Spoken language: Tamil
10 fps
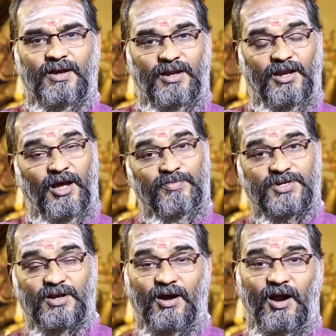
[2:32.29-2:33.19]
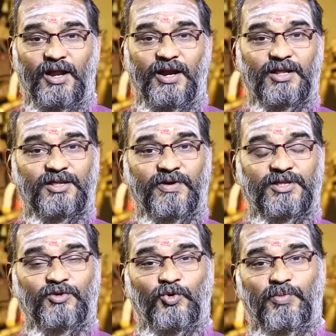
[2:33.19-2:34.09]
நீல் ஆம்ஸ்ட்ராங் காலை எடுத்து
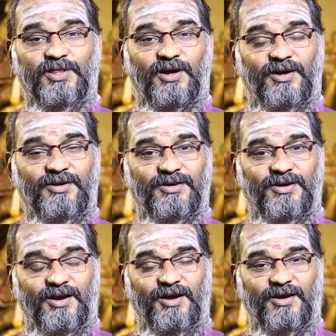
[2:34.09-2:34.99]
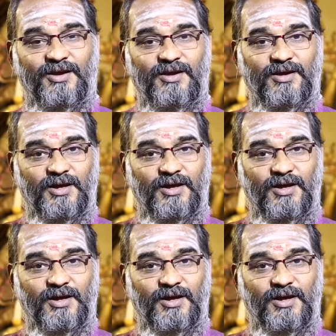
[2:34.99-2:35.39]
வைத்தது உண்மைதான் ஆனால்